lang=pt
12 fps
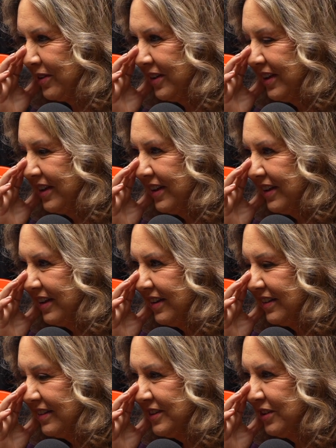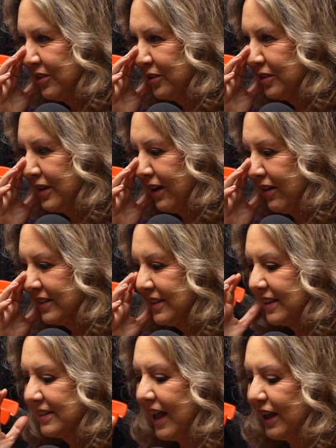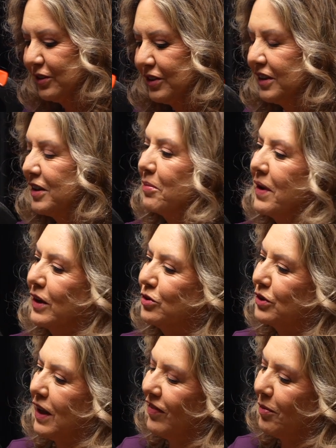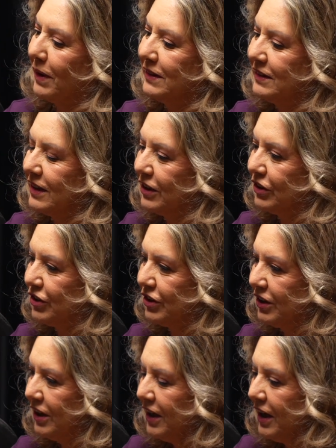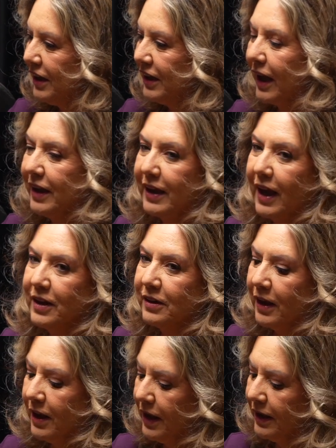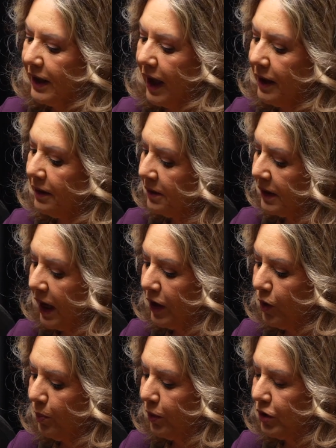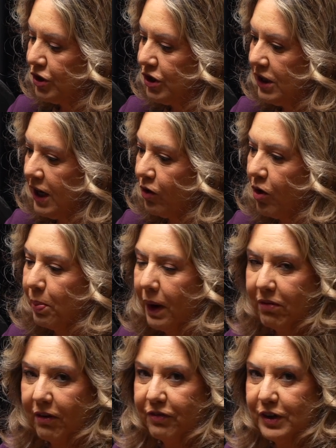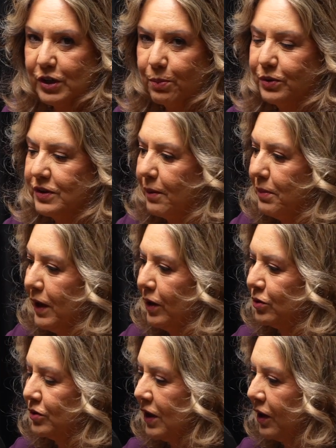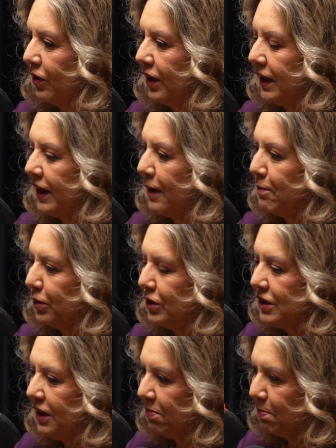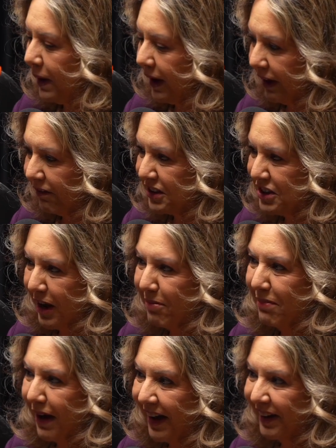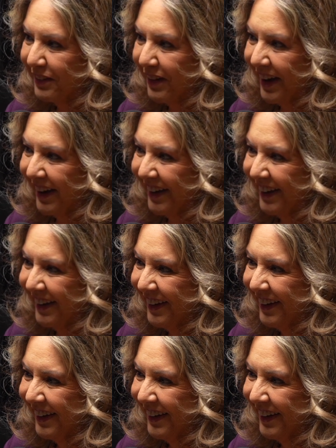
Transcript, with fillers: Ah, o quê? Tinha um outro negócio das rádios que também ajudava bastante. Hum. Que aí quem, quem, quem não podia comprava ficha para os amigos. Agora, hum. quem podia pagava jabá, não era?